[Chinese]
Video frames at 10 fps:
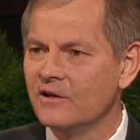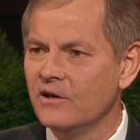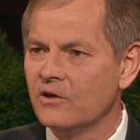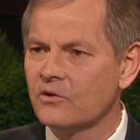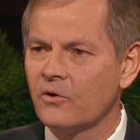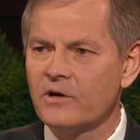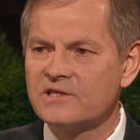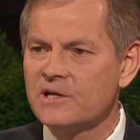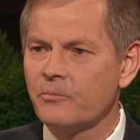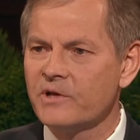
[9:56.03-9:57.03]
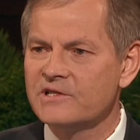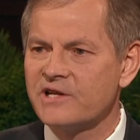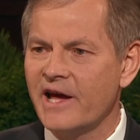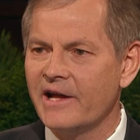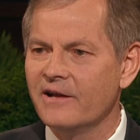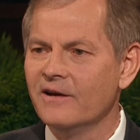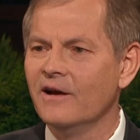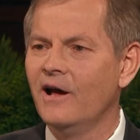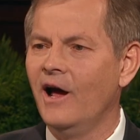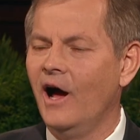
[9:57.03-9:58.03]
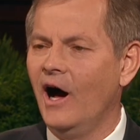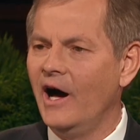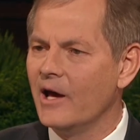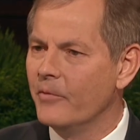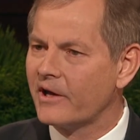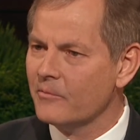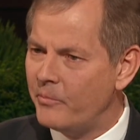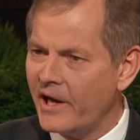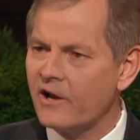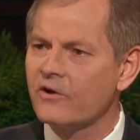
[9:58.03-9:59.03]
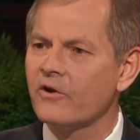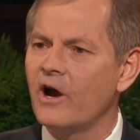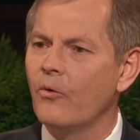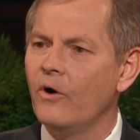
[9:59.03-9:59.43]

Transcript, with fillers: 但她只是回答：“